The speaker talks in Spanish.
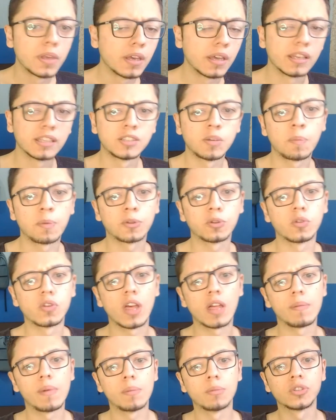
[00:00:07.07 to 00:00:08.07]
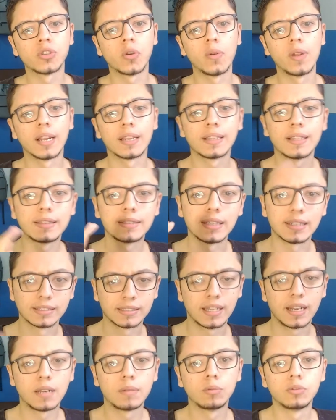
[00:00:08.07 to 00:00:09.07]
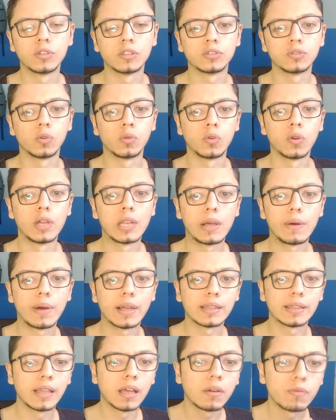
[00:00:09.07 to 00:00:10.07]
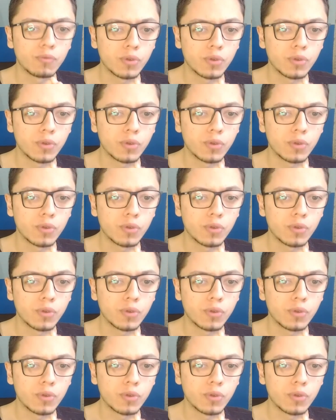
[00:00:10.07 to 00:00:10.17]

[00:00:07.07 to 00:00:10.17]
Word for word: En esta oportunidad vamos a hablar del tercer álbum de estudio de la banda